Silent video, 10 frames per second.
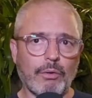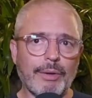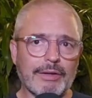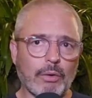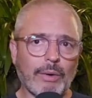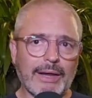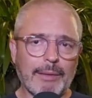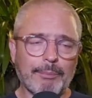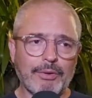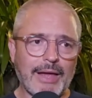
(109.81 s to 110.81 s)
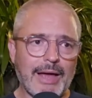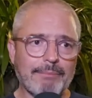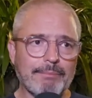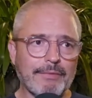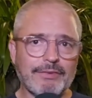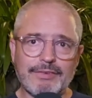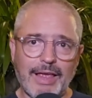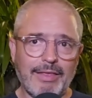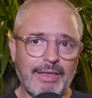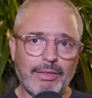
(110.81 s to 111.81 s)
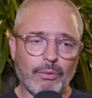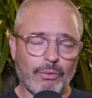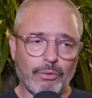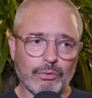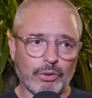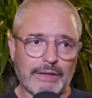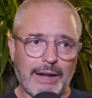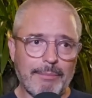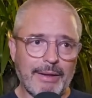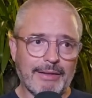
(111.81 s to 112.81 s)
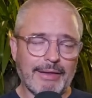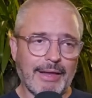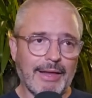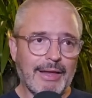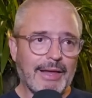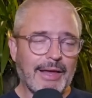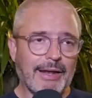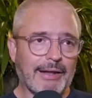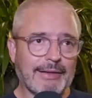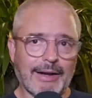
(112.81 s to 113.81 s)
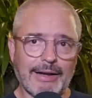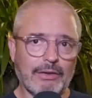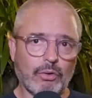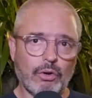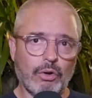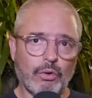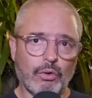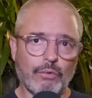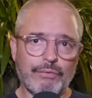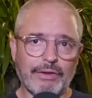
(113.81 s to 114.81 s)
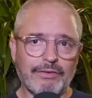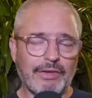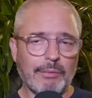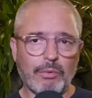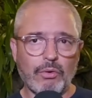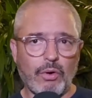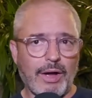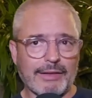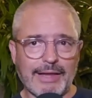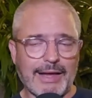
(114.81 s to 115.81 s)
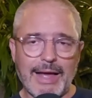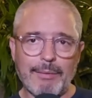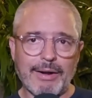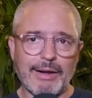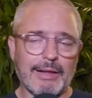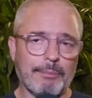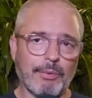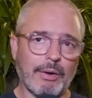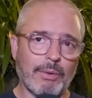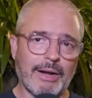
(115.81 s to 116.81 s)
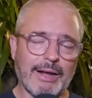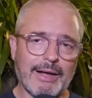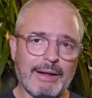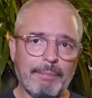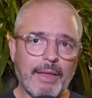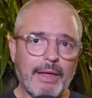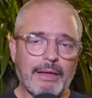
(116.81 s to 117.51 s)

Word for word: Obviamente con un equipo ya cedido totalmente en el territorio ofensivo, no atacaban al equipo del Guadalajara